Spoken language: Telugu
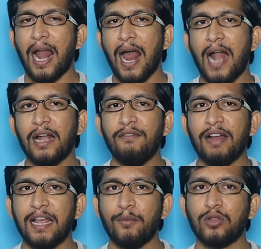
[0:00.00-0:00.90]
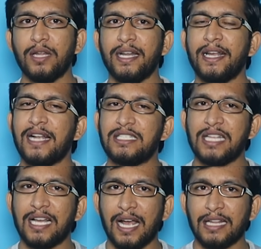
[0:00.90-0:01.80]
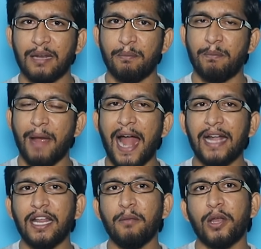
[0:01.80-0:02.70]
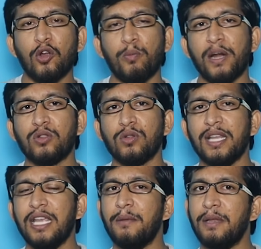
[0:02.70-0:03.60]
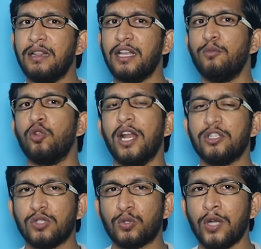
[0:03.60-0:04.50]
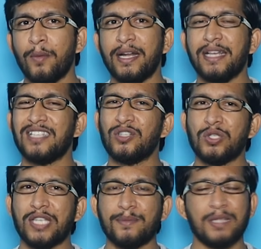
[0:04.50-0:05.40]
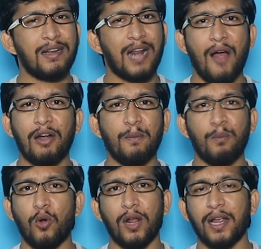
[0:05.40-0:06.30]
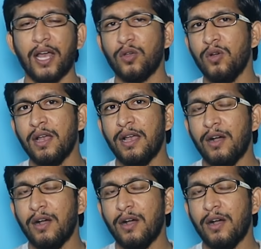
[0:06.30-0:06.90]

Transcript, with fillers: అలా ఆడటం వల్ల ఏమవుతుందంటే ఖచ్చితంగా అతని బ్యాటింగ్ మెరుగుపడుతుంది ఇంతకు ముందులా చూసుకుంటామంటే సంజు శాంసన్ రావడం పోవడం కాదు